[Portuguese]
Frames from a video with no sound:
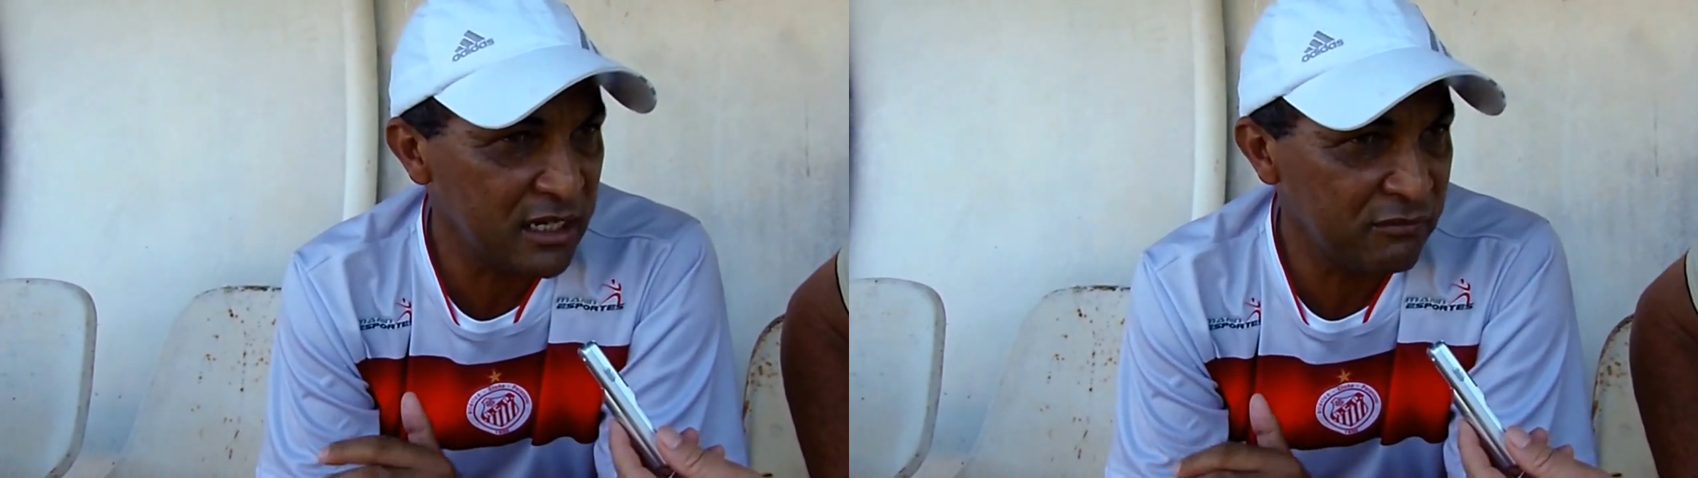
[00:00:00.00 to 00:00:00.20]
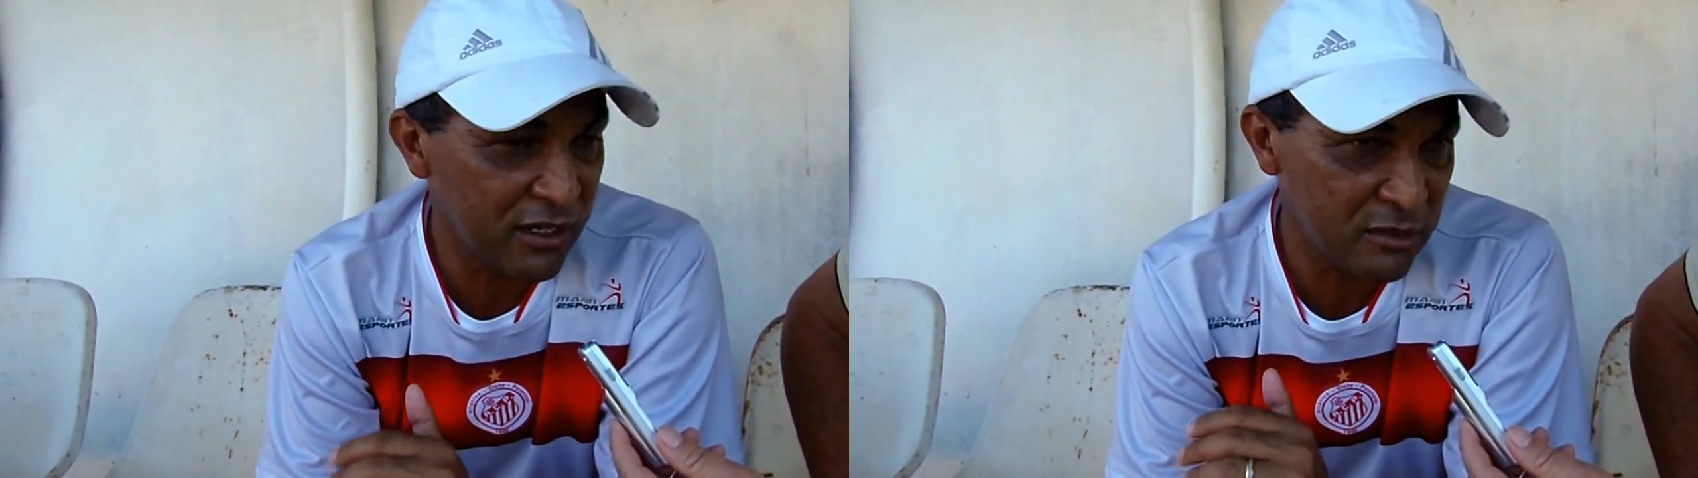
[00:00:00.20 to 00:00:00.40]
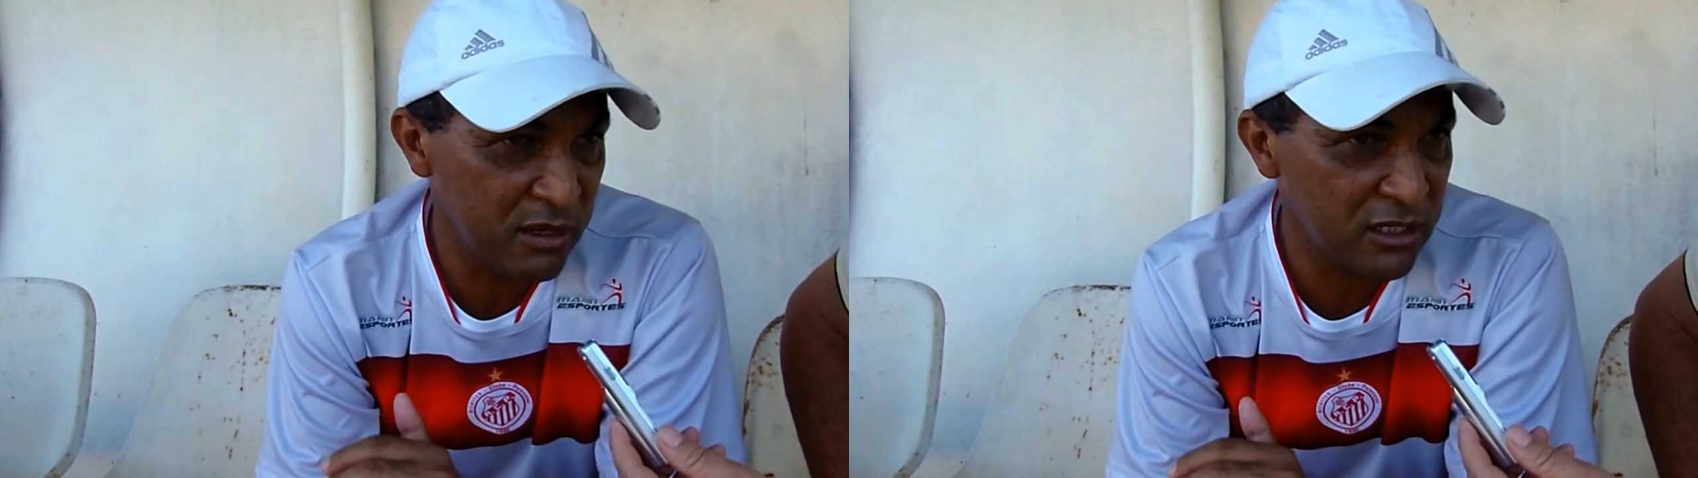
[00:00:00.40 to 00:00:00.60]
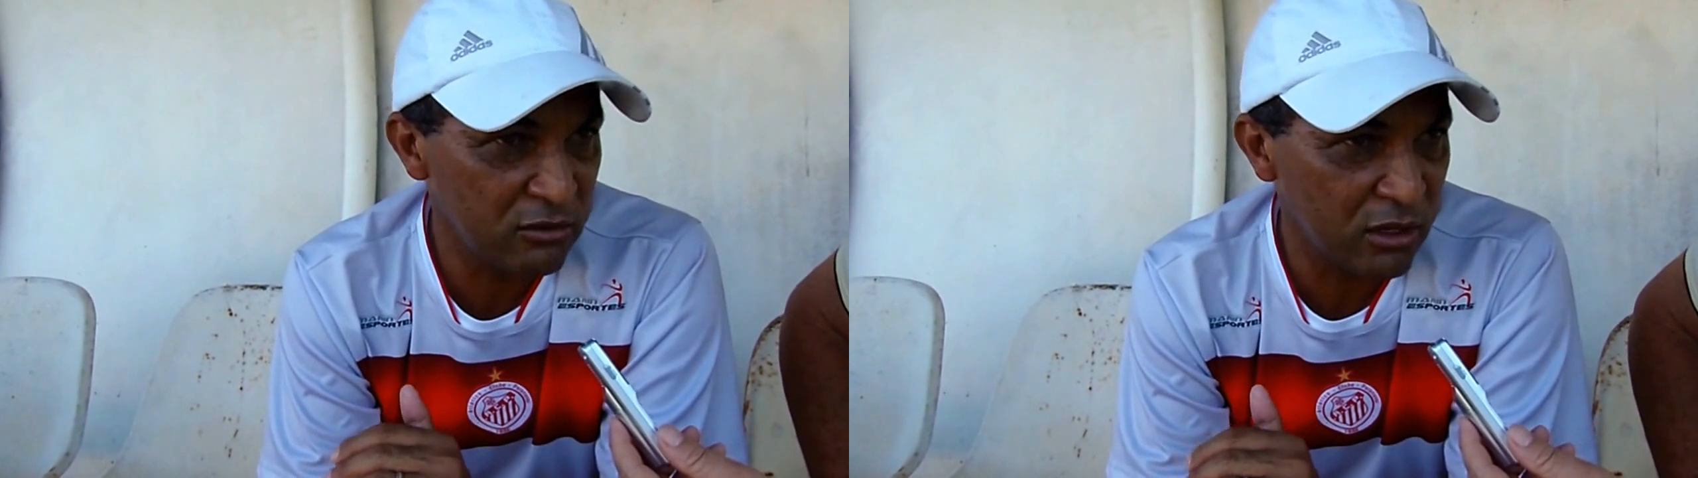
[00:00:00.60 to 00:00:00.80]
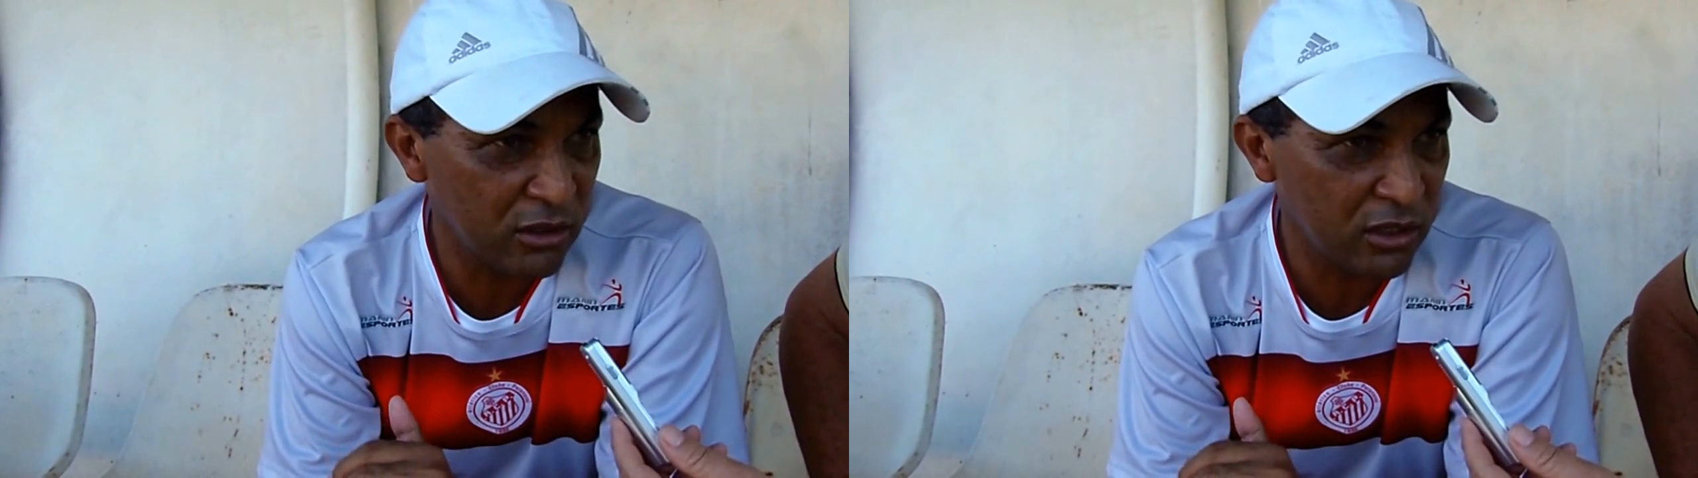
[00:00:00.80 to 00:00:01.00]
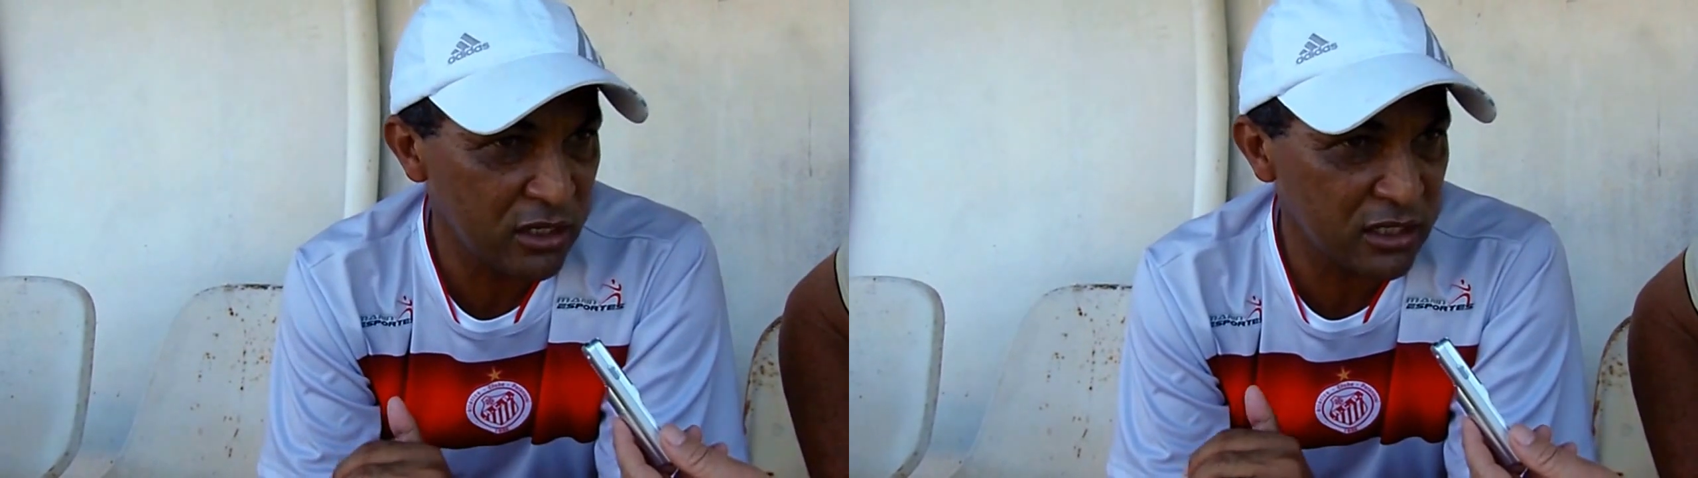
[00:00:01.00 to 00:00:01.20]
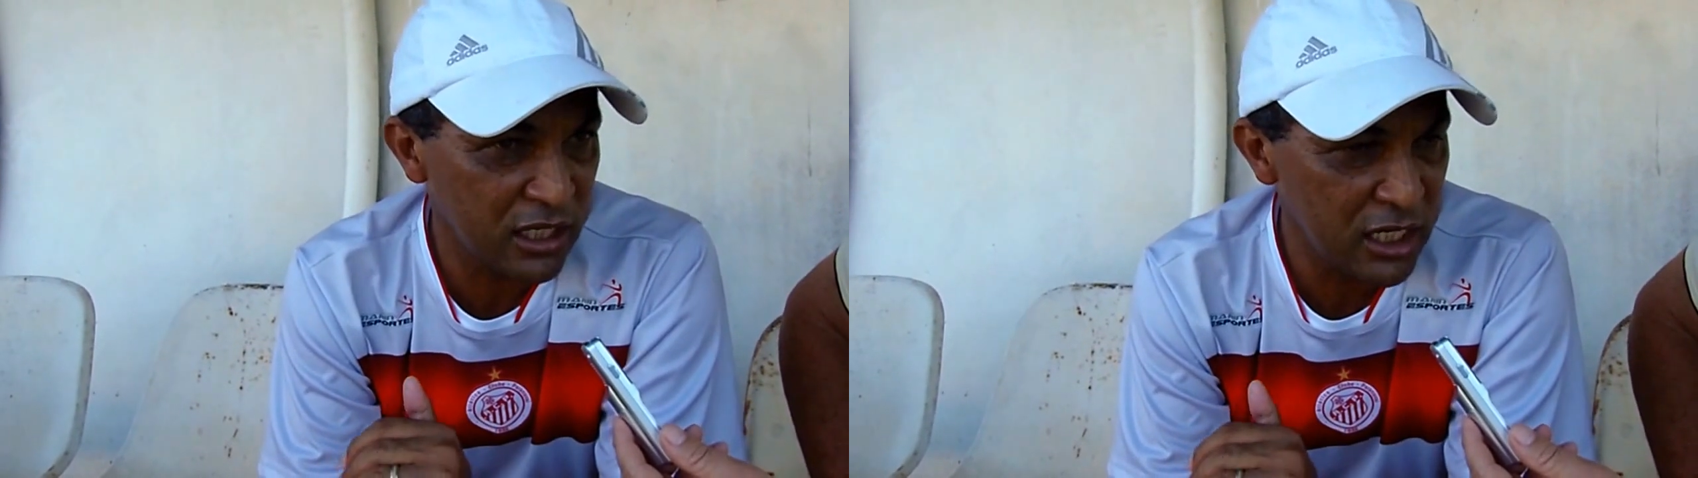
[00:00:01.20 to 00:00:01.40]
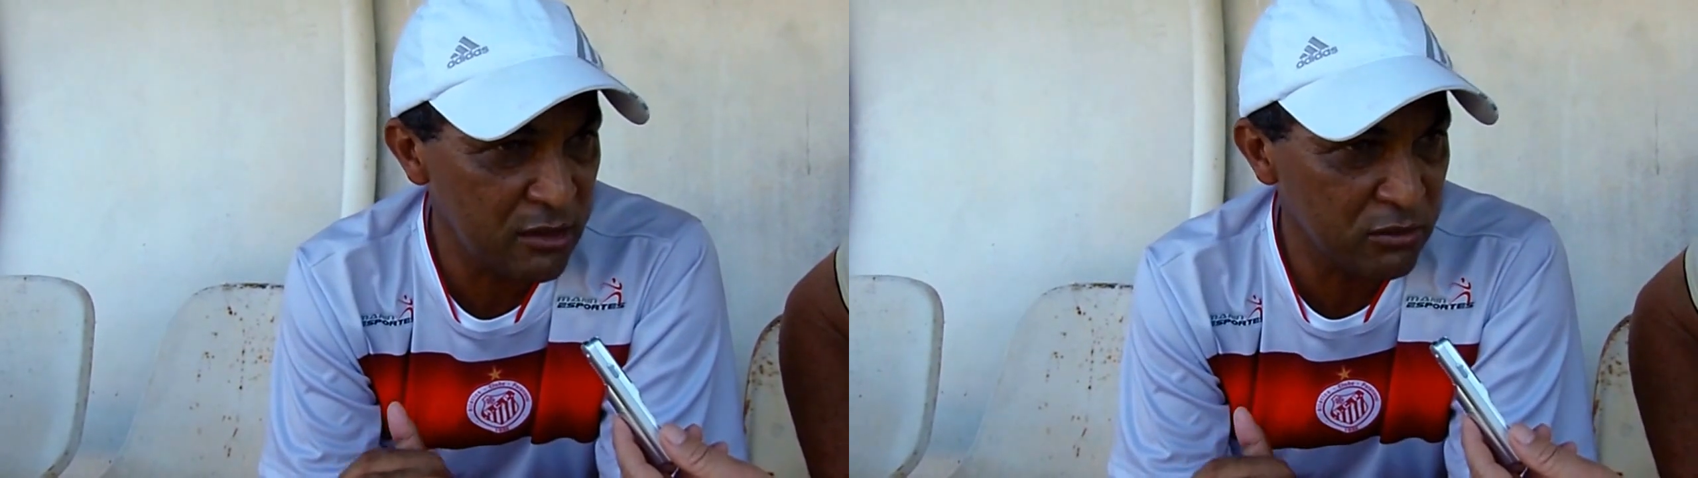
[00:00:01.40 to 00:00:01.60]
Infelizmente não é o que nós
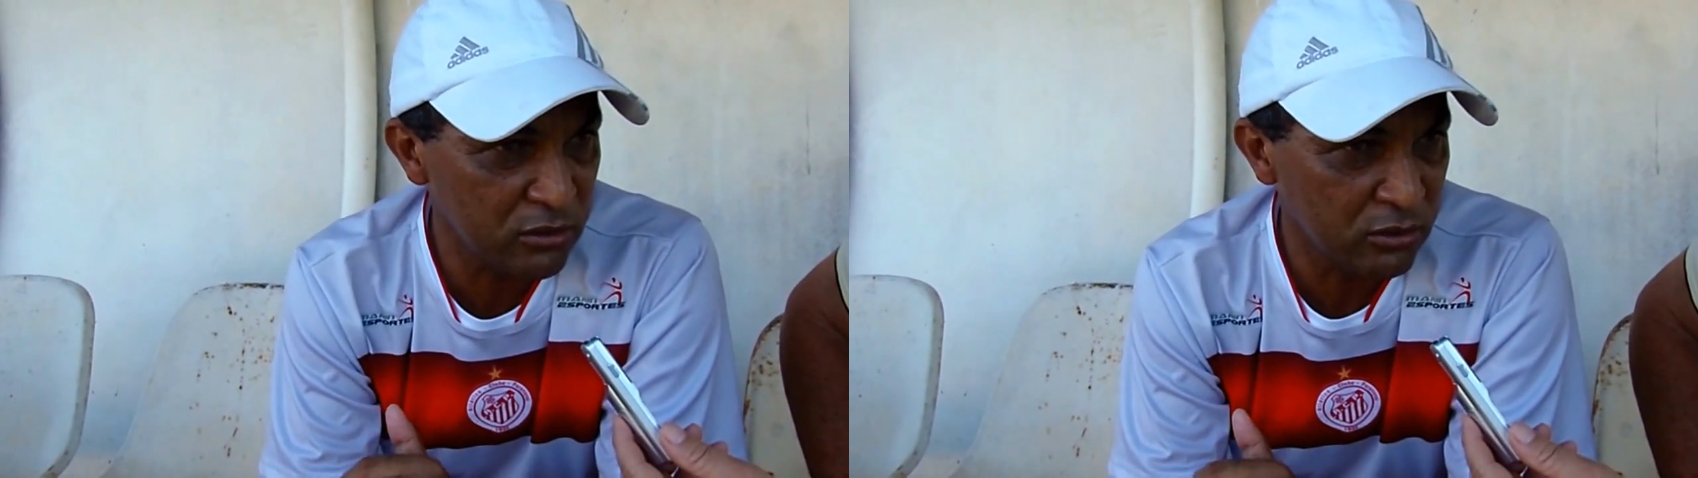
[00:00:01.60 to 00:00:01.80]
queríamos ou,